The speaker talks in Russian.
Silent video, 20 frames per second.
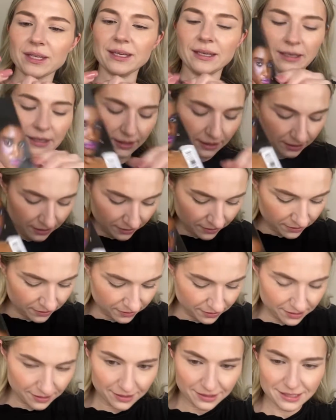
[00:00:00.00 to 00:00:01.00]
и
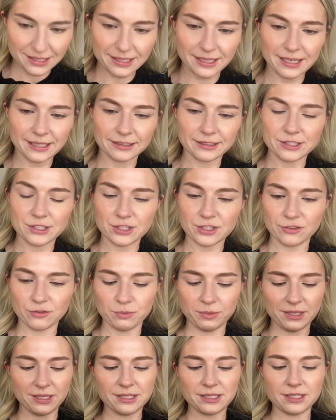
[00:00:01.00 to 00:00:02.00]
с карточкой
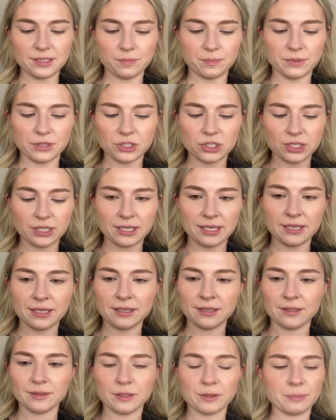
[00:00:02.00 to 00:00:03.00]
вместе пришла,
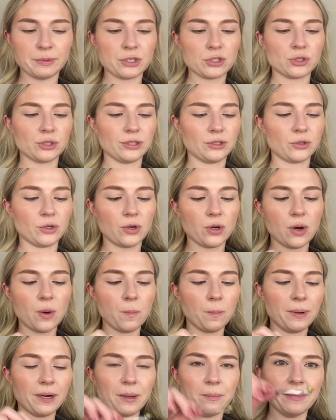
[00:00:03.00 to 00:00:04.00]
пришел такой
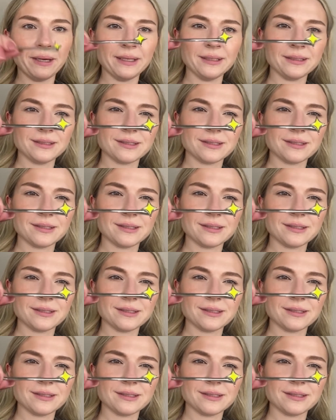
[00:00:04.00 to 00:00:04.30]
комплимент,